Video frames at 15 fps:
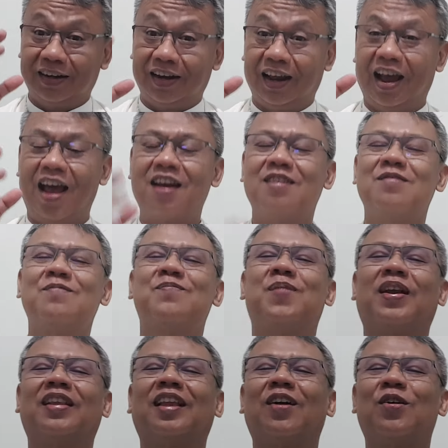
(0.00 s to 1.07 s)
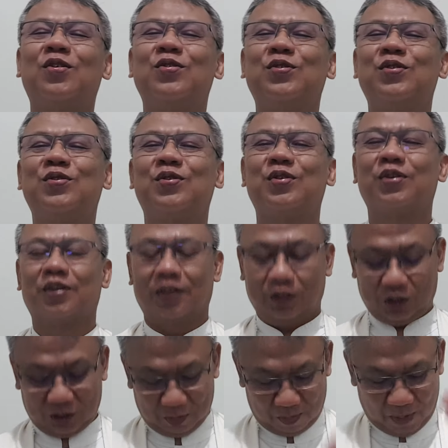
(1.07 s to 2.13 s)
dengan bertekun
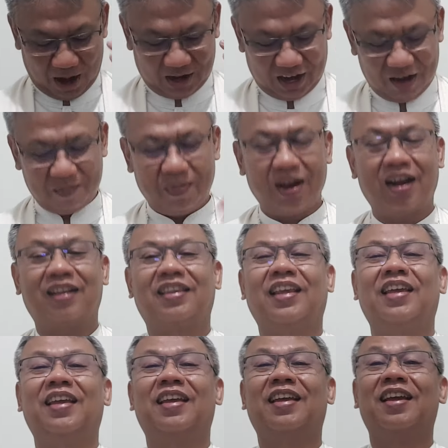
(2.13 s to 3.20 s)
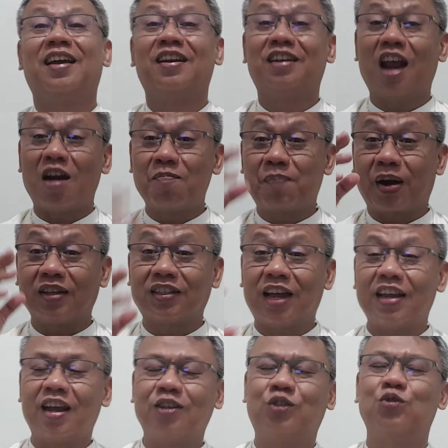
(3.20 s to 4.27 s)
semakin mengerti dan
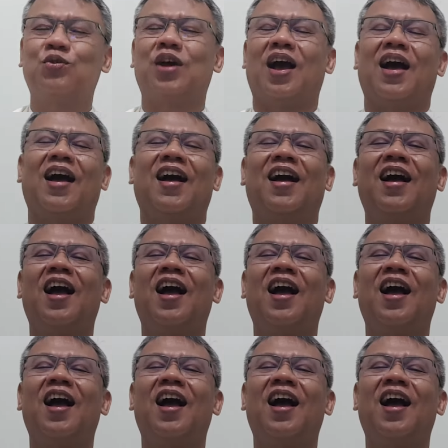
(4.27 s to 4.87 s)
percaya juga